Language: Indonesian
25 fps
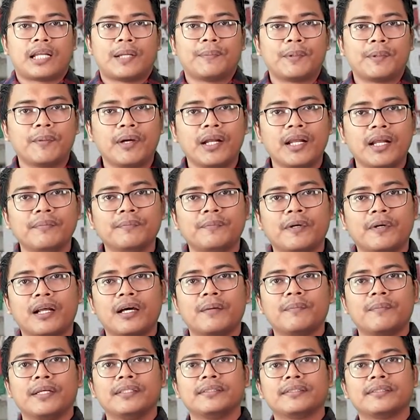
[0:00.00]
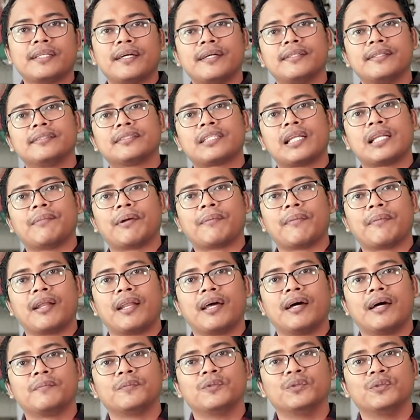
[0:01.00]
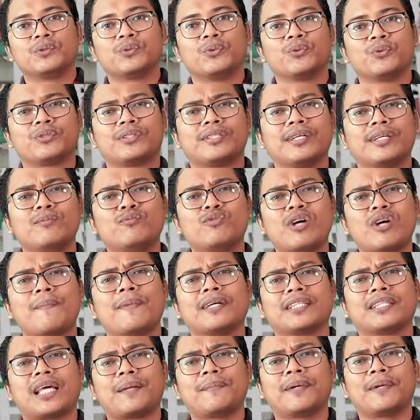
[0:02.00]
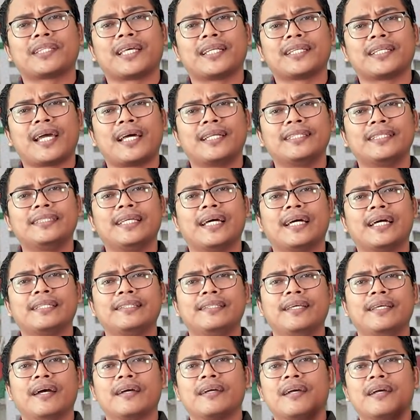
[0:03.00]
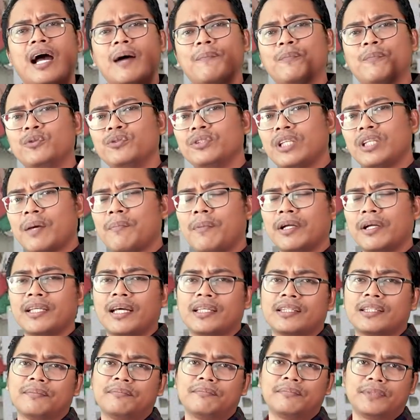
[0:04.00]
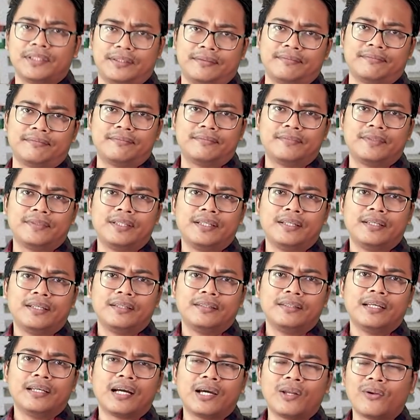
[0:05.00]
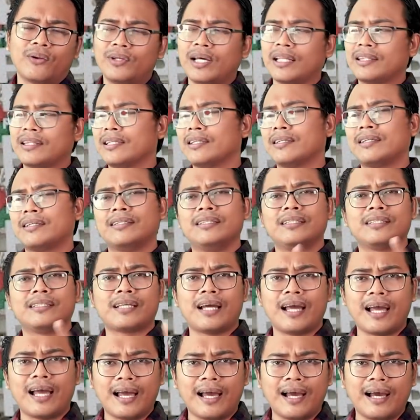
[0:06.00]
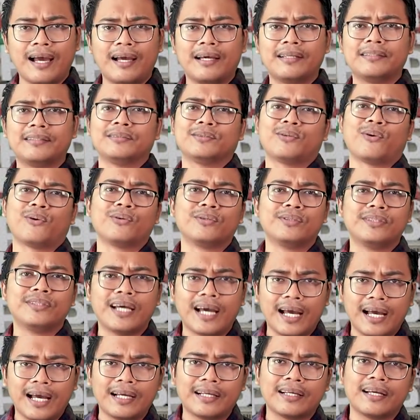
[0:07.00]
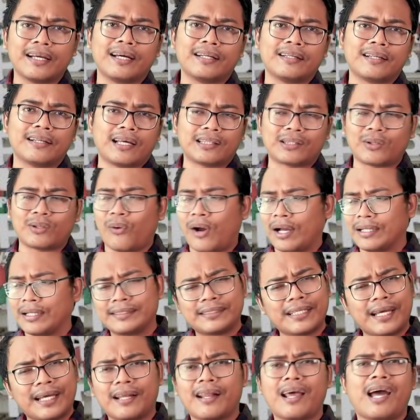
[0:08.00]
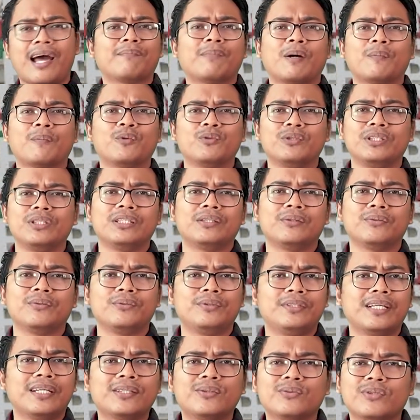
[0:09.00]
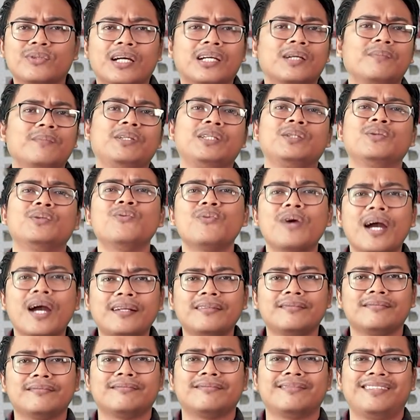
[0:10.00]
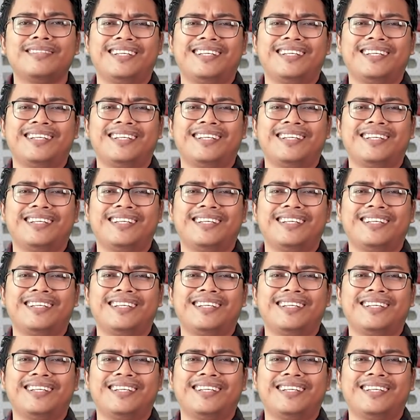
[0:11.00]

Selamat malam para mantan, selamat malam untuk semua mantan-mantan kalian yang gak punya banyak temen yang kalau datang ke nikahan, kondangan atau acara apapun itu dia suka kebingungan.